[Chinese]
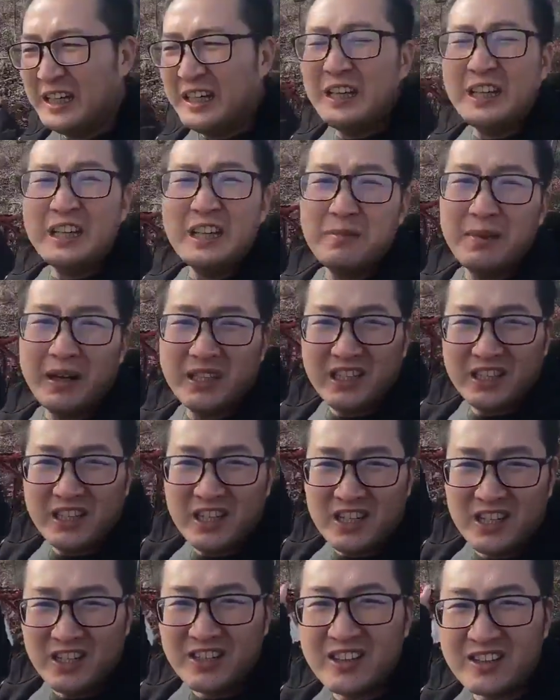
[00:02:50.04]
一把它的
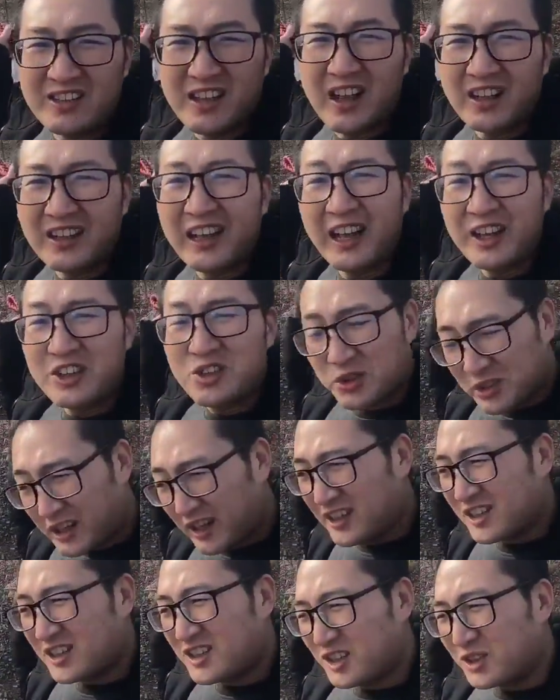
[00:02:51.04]
绳子撒开，就像
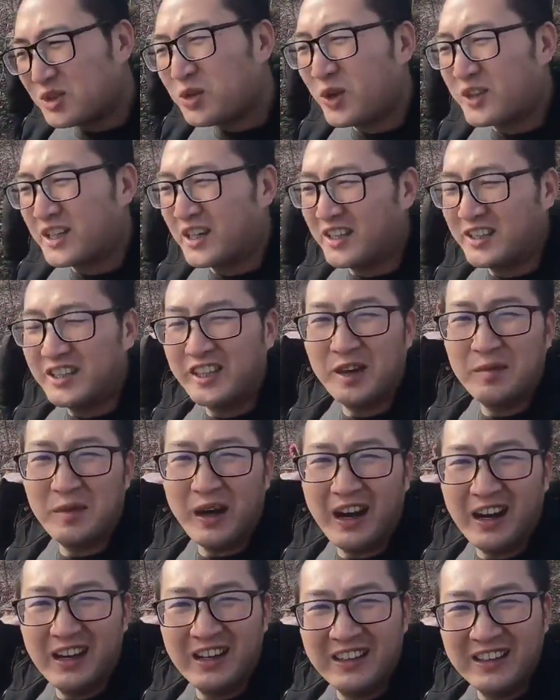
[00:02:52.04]
一只脱缰的野马，
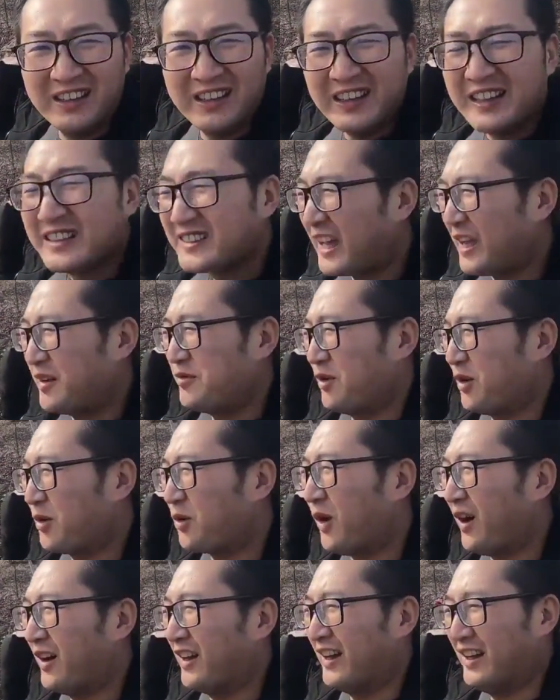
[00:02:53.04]
太疯
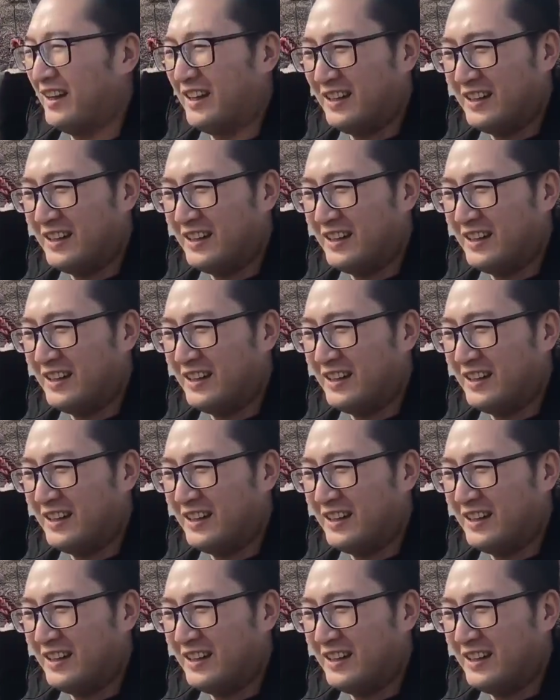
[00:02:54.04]
狂了。